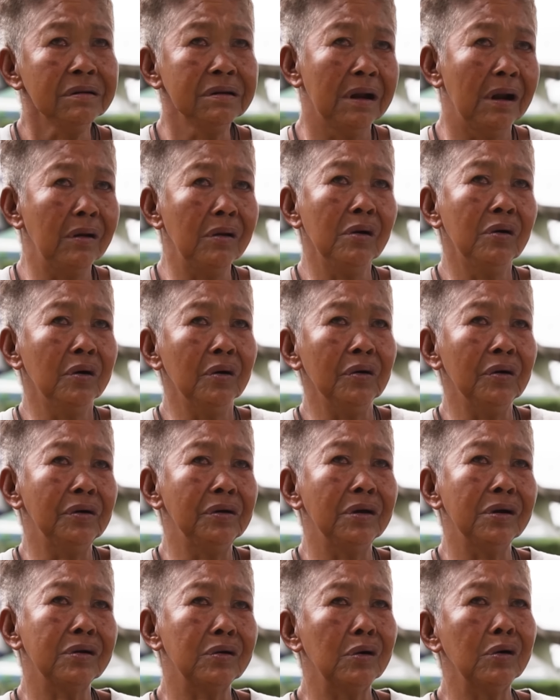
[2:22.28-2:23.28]

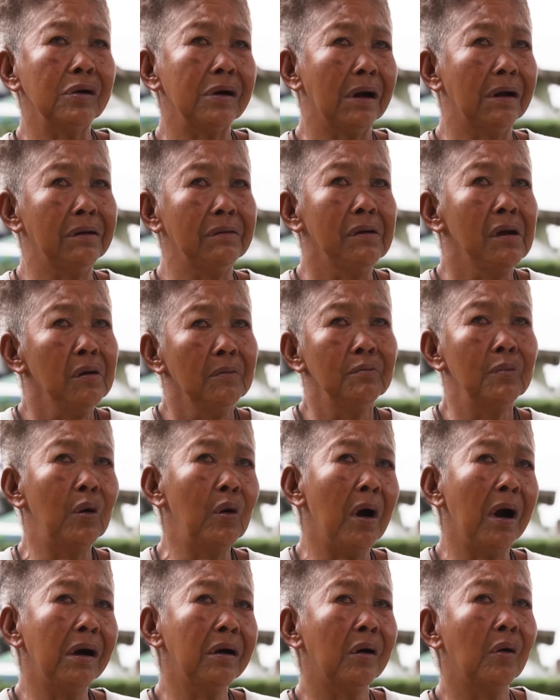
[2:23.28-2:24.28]
naluoy ko kay
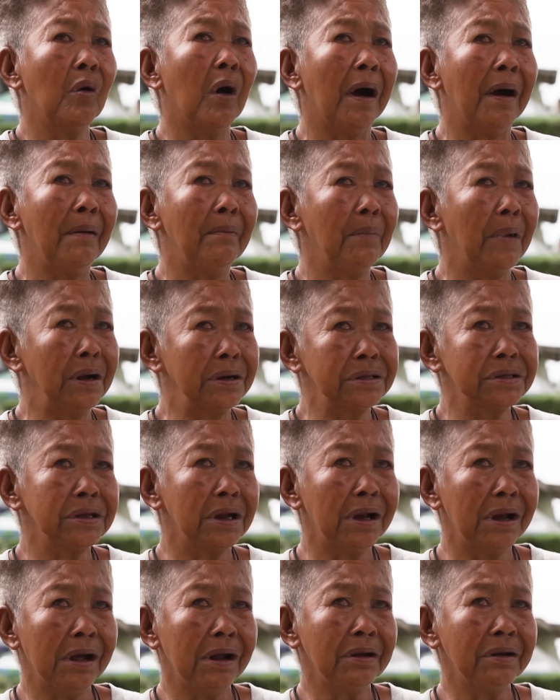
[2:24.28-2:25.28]
muagwa man
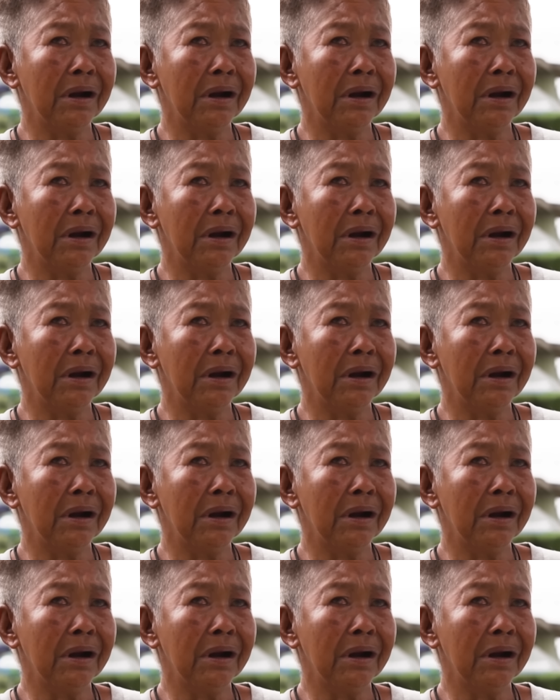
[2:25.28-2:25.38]
sila